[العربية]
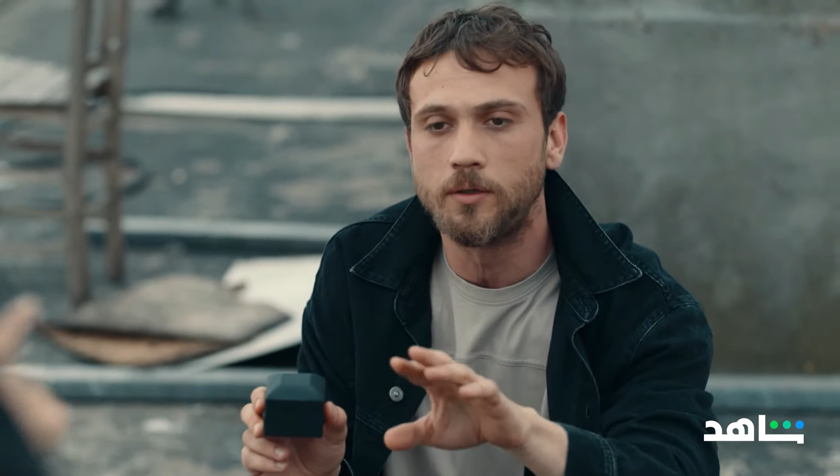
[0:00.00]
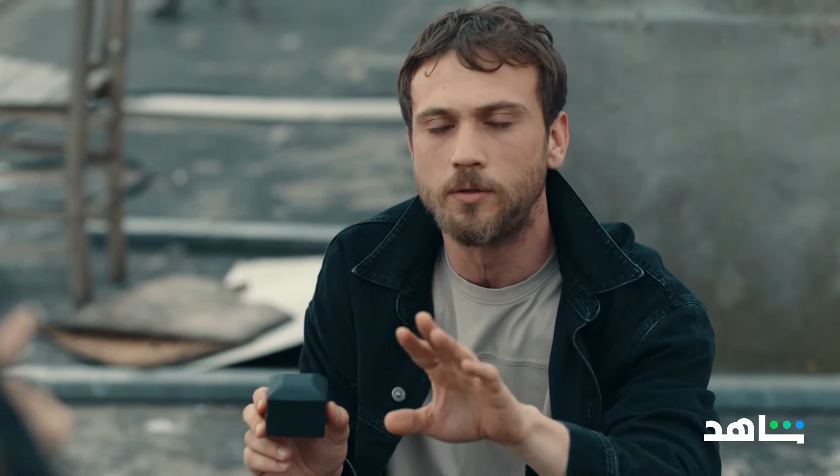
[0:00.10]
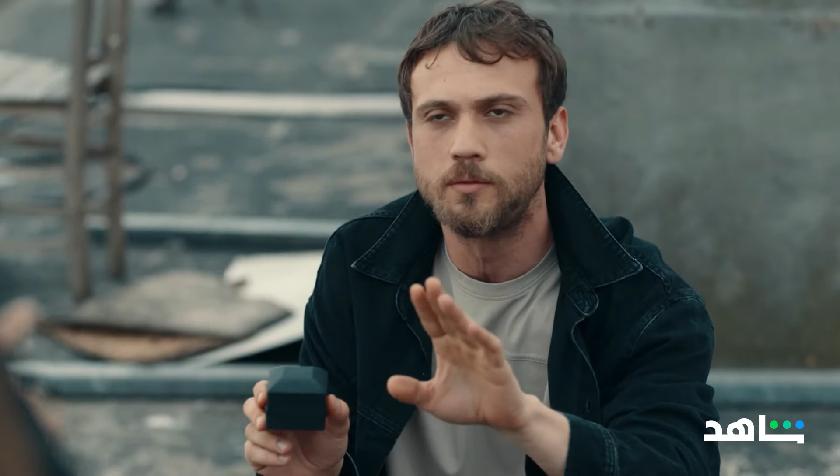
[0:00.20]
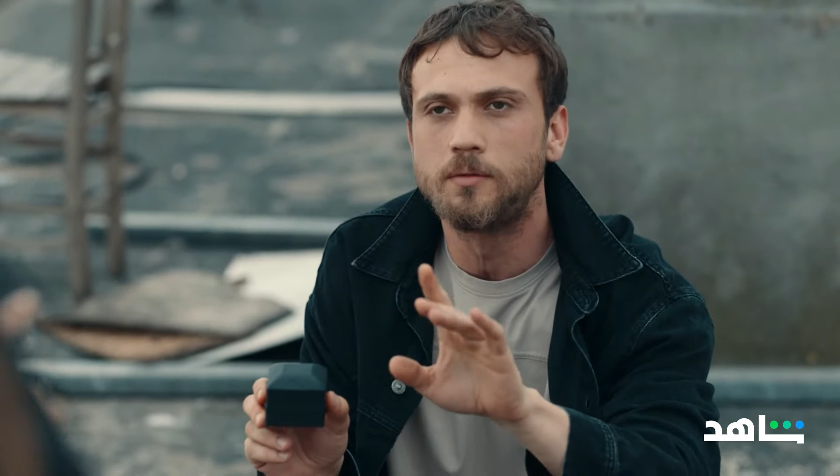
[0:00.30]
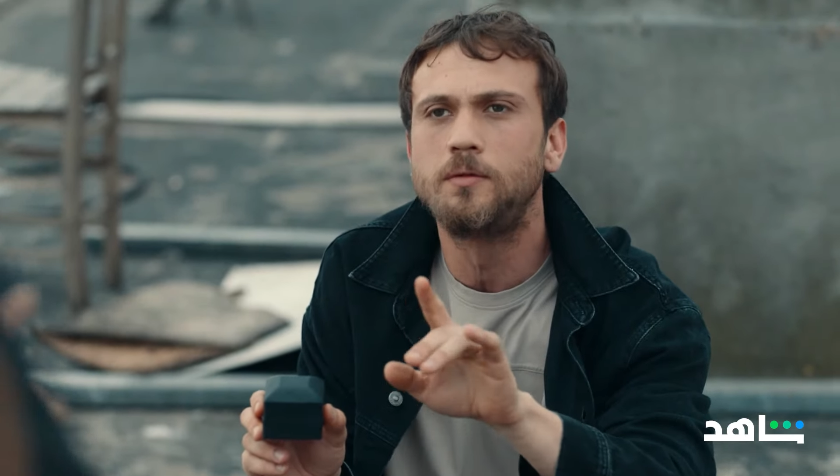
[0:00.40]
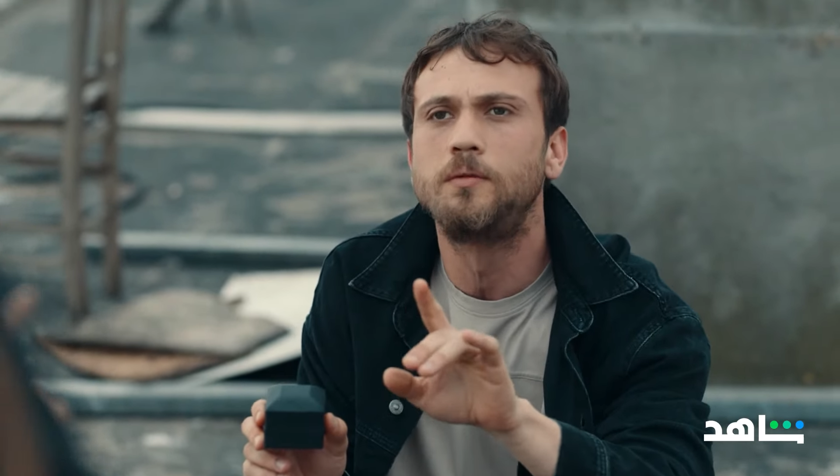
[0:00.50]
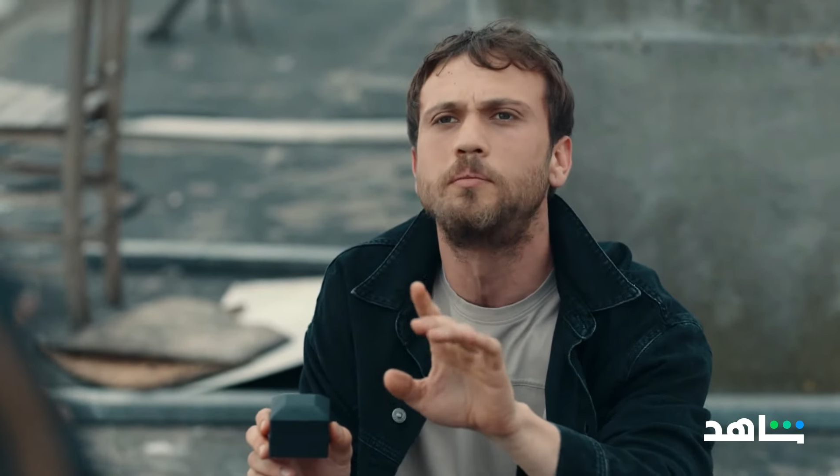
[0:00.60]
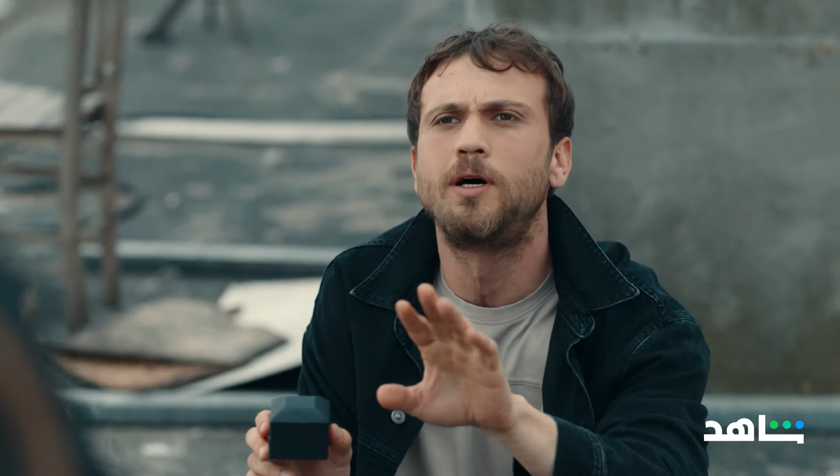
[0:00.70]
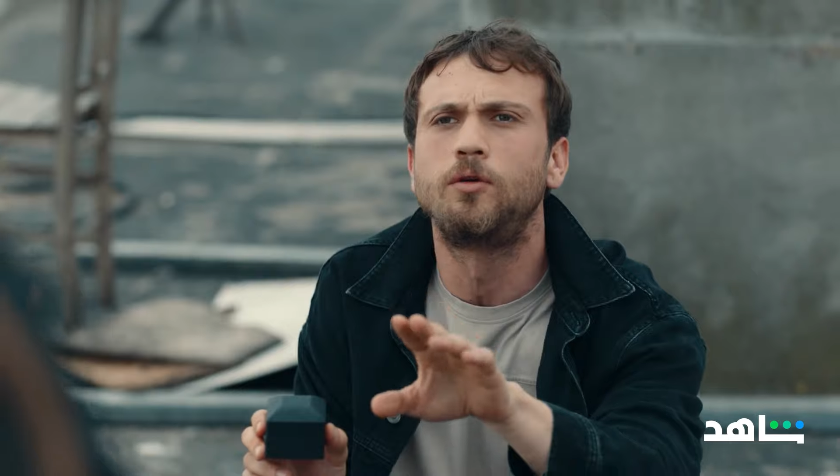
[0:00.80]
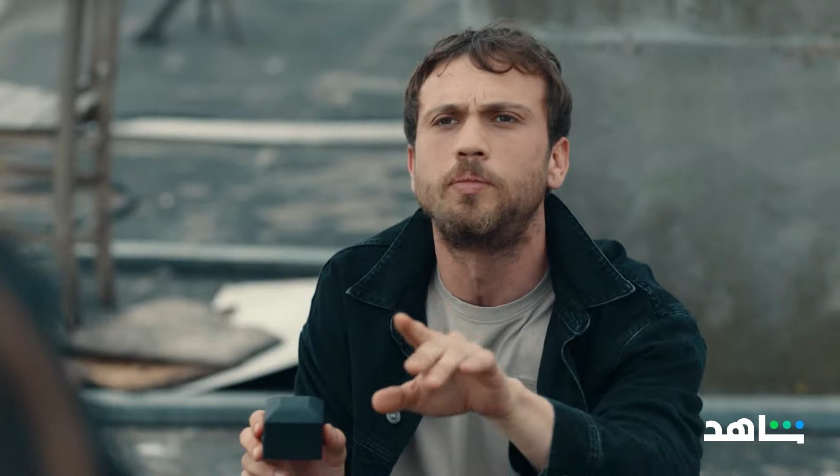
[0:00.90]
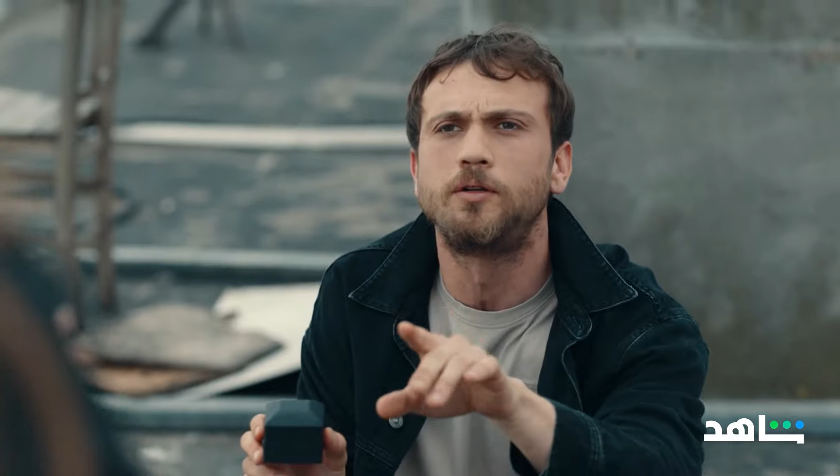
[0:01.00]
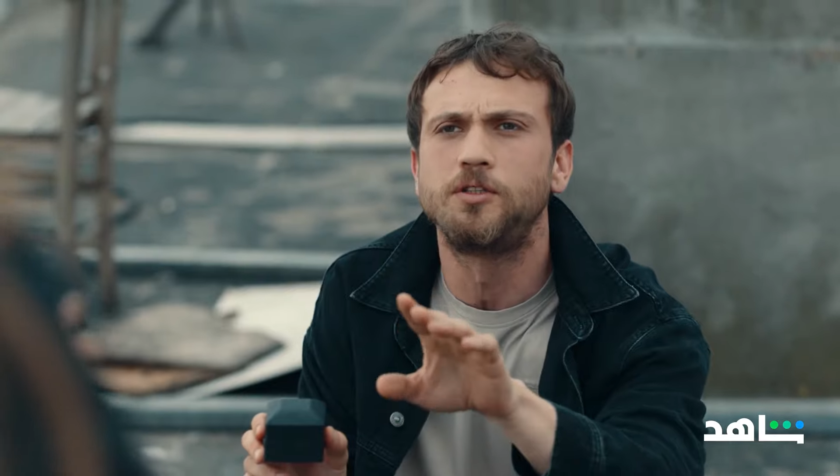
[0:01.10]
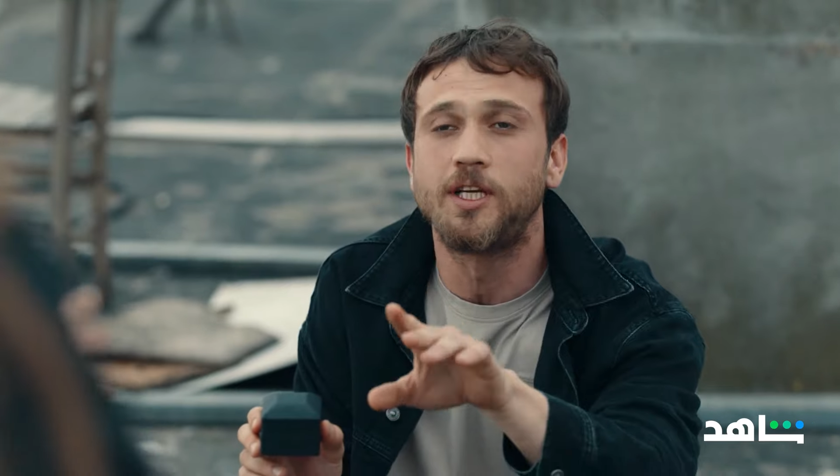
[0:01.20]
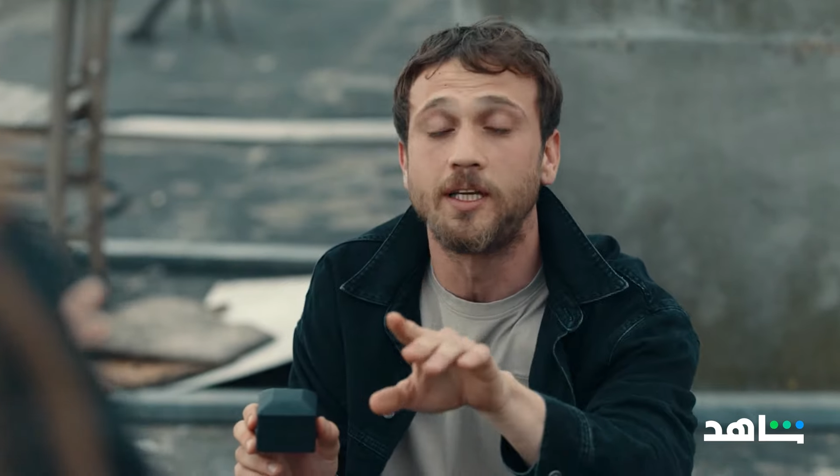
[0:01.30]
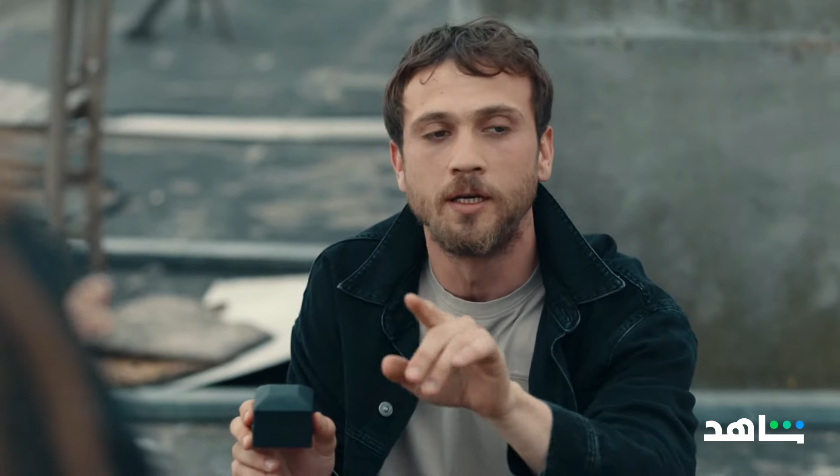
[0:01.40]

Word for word: عفوا عفوا عفوا هي